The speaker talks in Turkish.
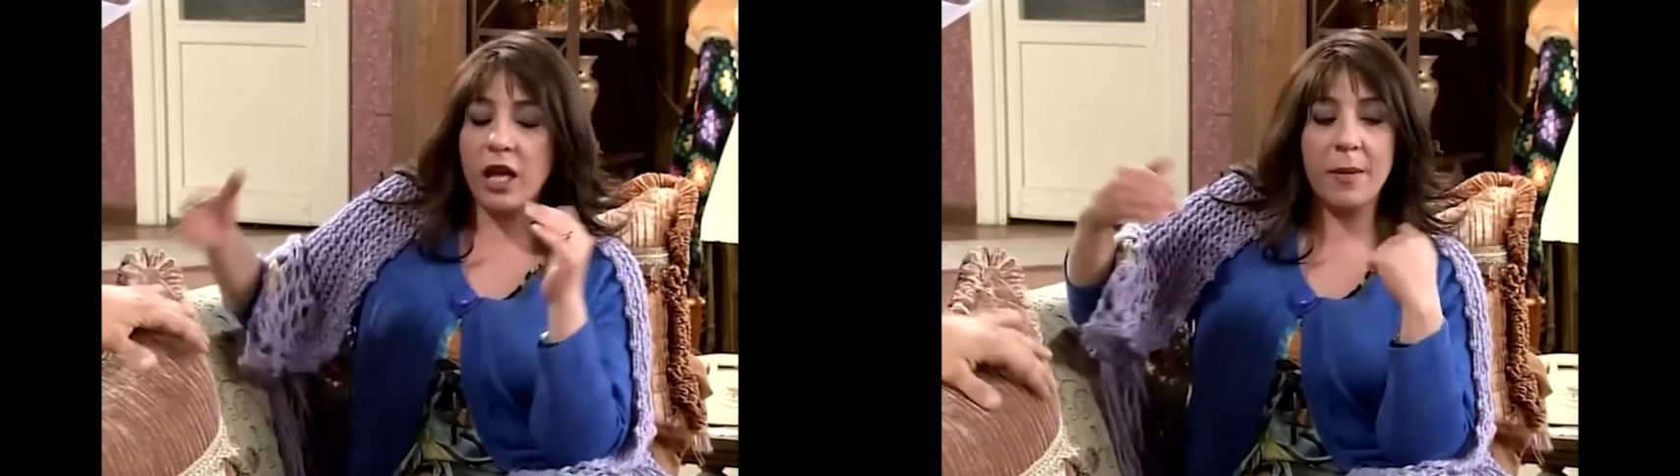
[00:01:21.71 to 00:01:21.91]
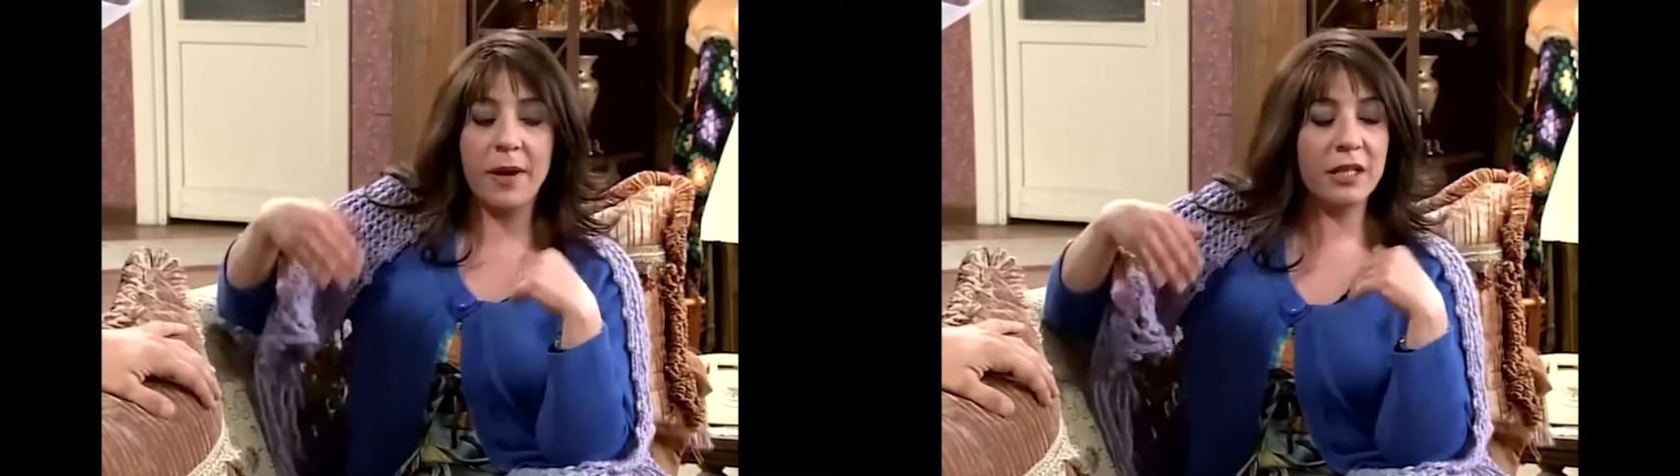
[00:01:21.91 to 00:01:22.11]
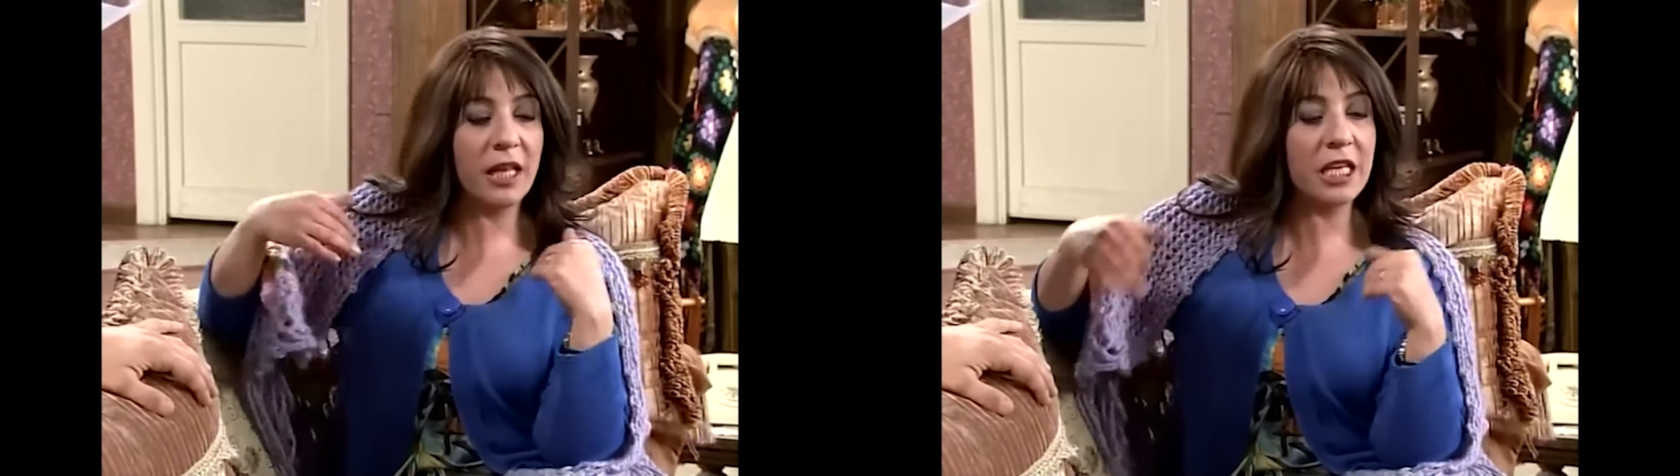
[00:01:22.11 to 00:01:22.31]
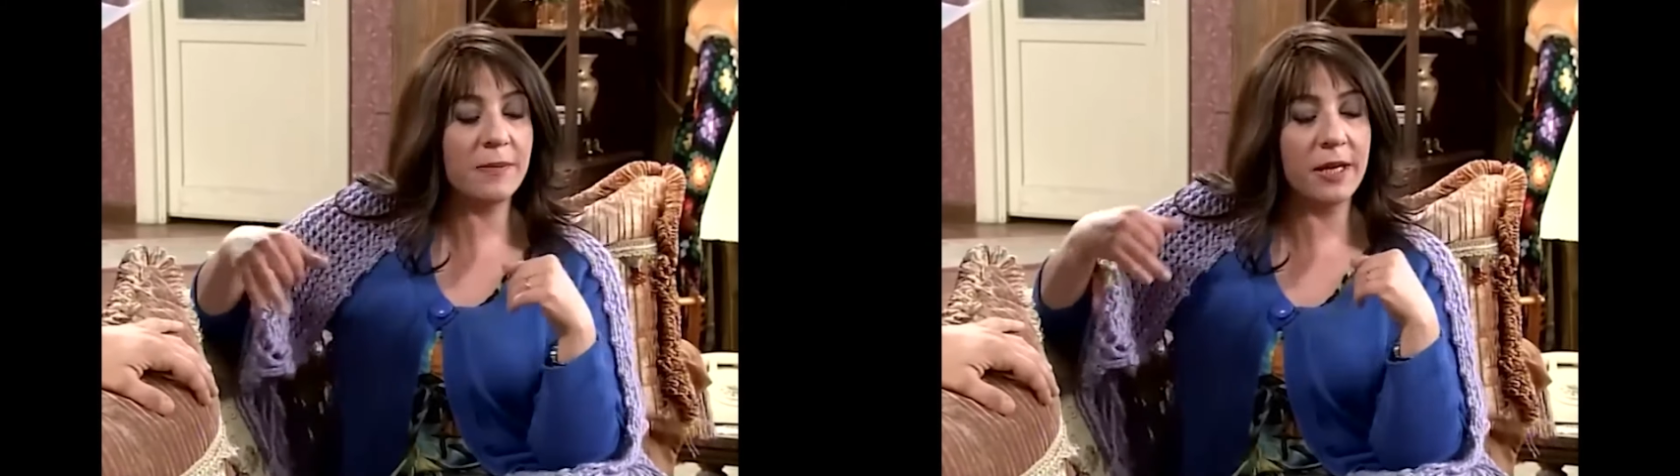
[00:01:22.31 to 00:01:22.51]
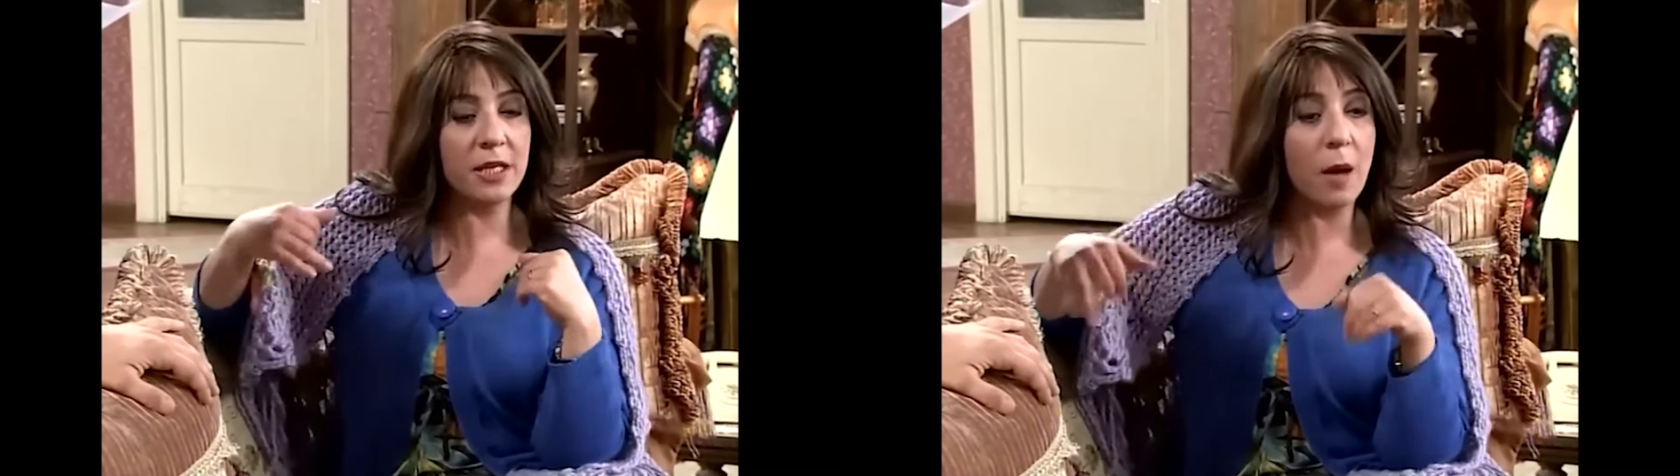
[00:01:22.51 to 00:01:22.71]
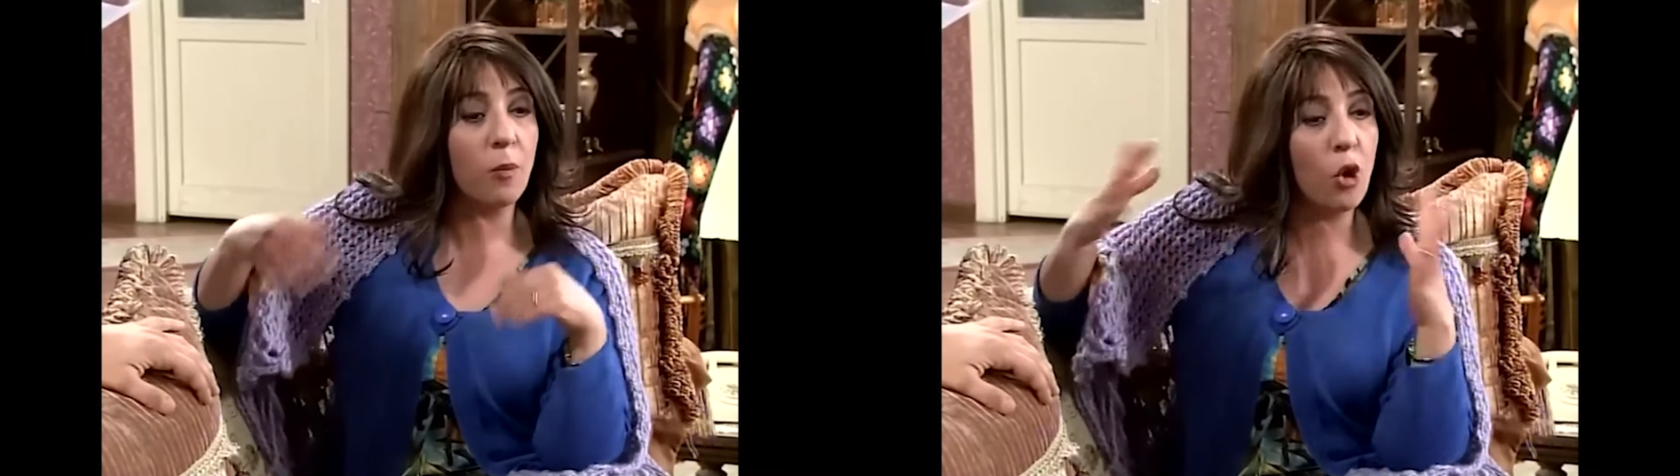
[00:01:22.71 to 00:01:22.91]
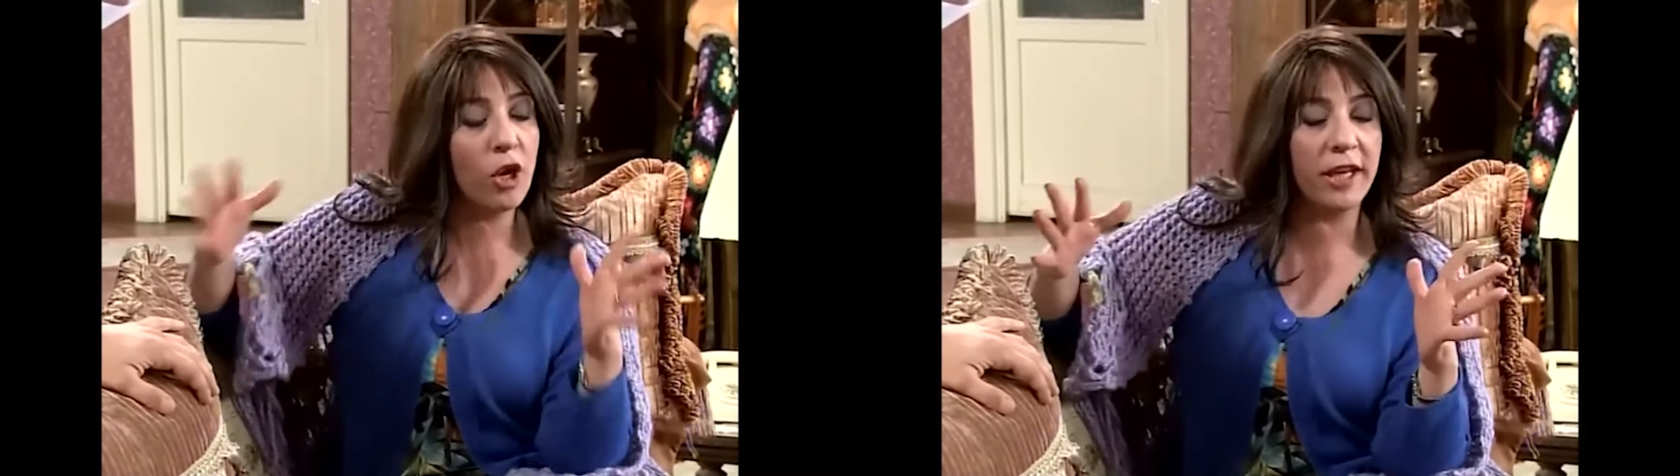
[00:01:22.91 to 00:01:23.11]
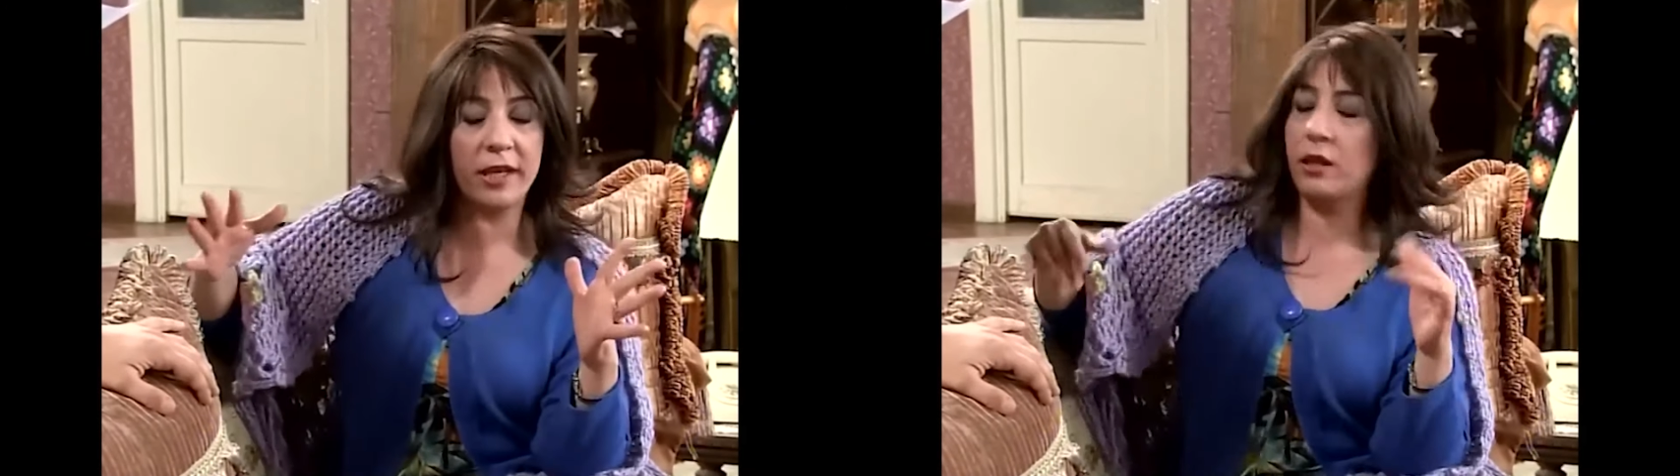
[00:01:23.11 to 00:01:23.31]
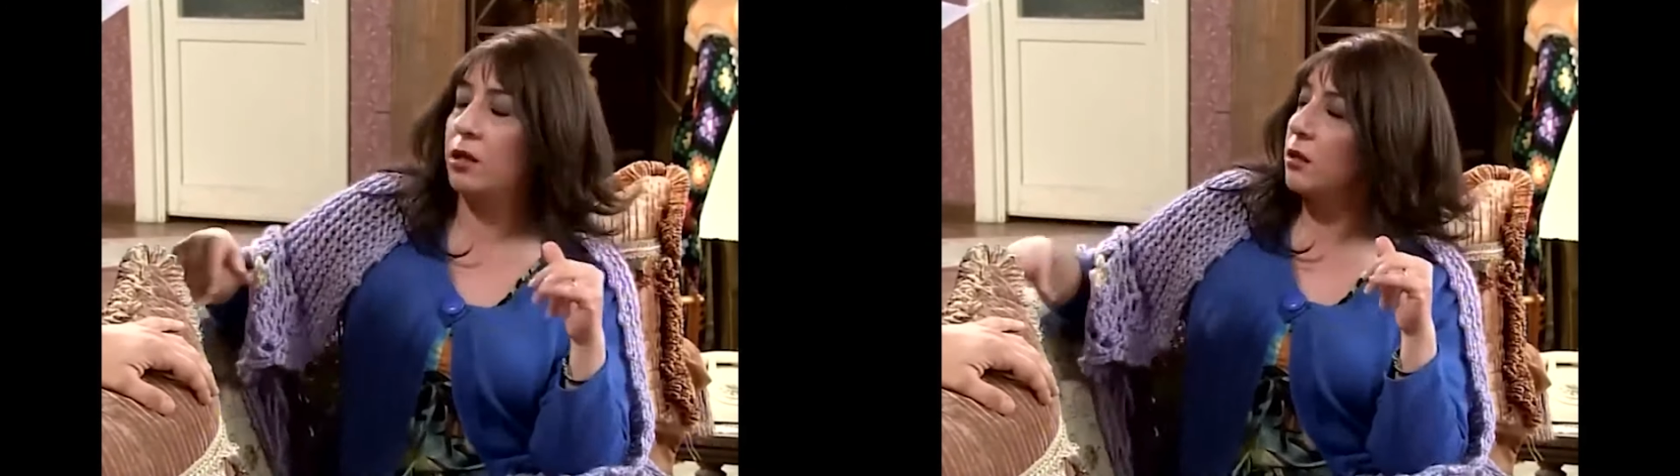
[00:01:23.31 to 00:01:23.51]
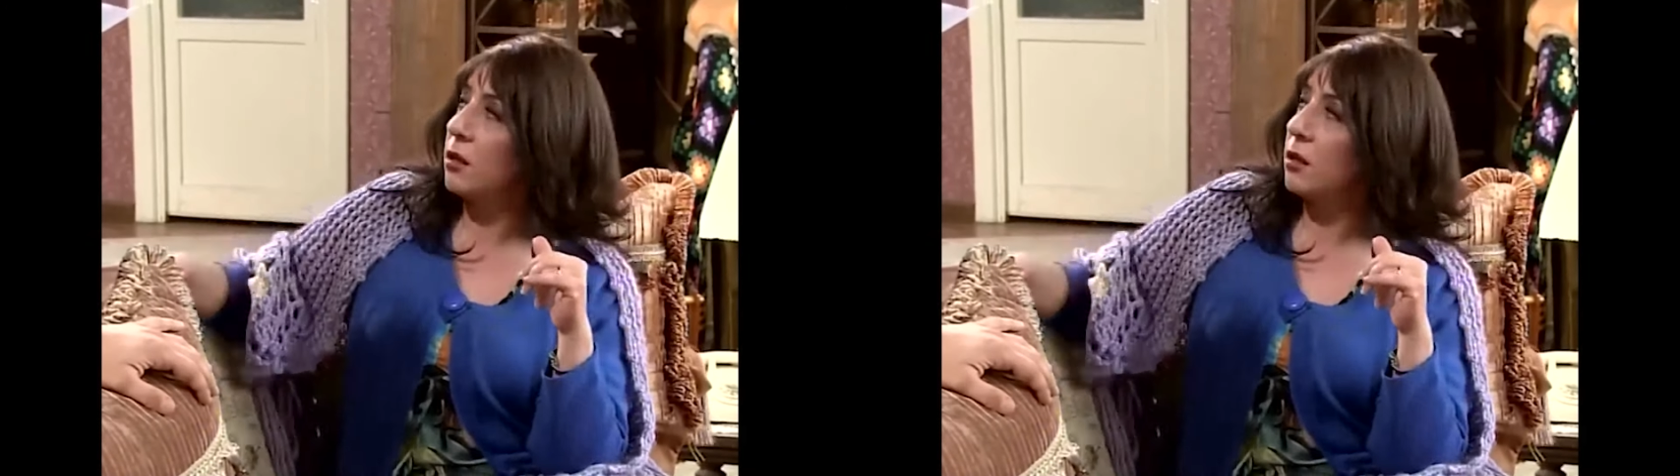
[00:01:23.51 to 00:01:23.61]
Adam akıllı ezberini yap öyle git.